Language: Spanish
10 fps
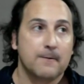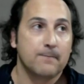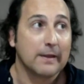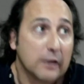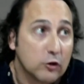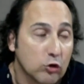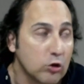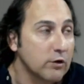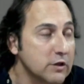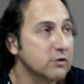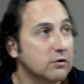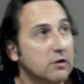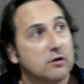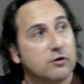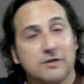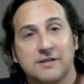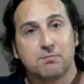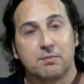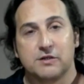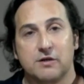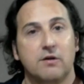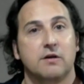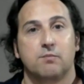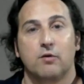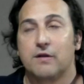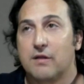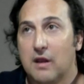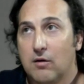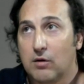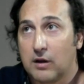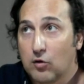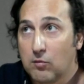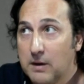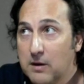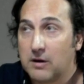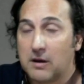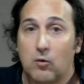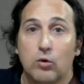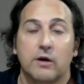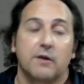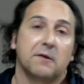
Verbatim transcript: de todo esto, tío, de todas estas presiones, poder decir lo que yo veo que ocurre.